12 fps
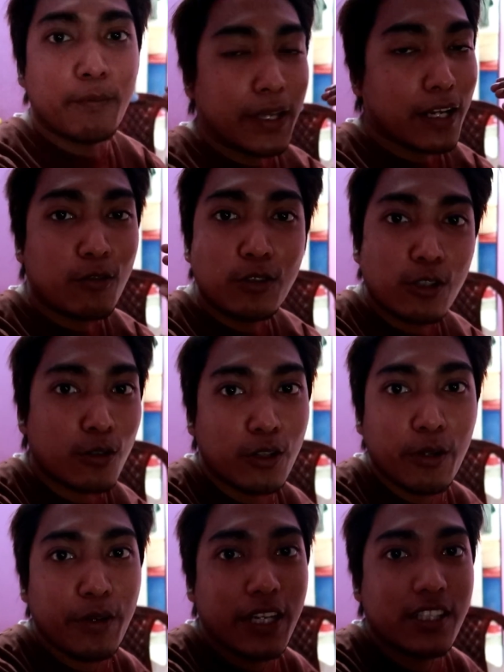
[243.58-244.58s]
मेरा कुछ
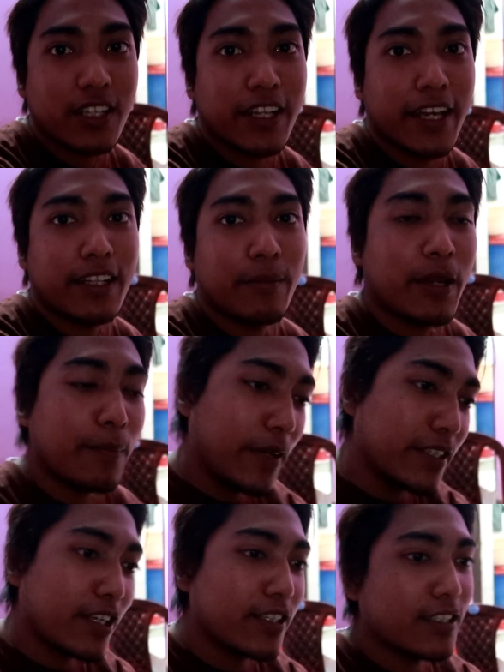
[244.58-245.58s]
नोटिफिकेशन नहीं आया था मेरा
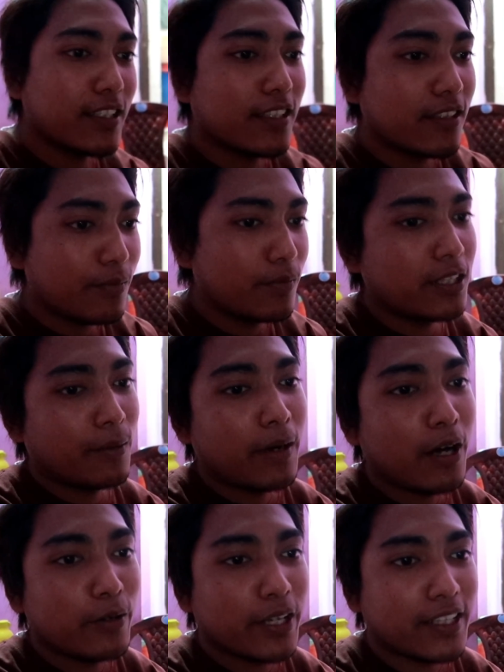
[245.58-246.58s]
पैसा ऐसा जब जमा
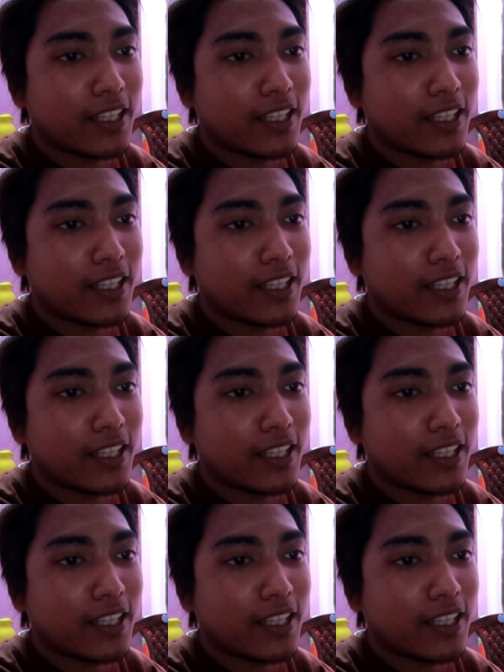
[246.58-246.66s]
हो गया